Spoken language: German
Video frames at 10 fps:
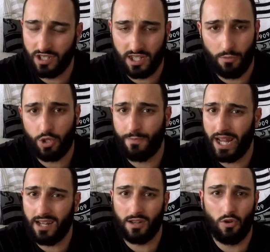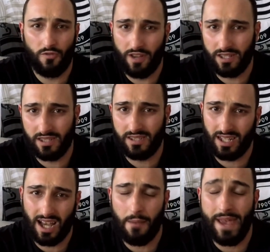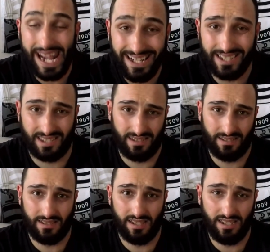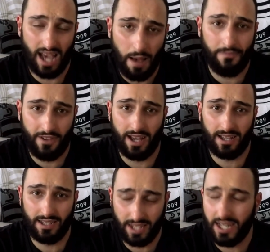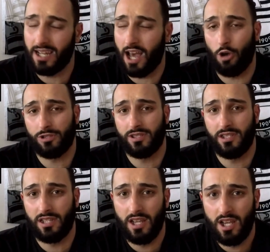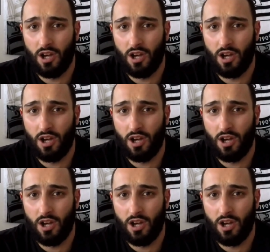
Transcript: Ich glaube, Spendlofer ist es, der da am ältesten in der Abwehr drinnen aussieht.